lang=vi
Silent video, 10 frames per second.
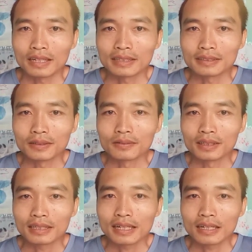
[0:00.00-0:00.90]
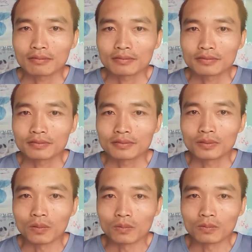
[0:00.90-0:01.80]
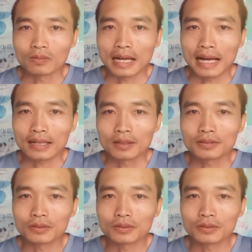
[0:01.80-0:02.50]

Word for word: Và nhiều người thanh lọc cũng đã không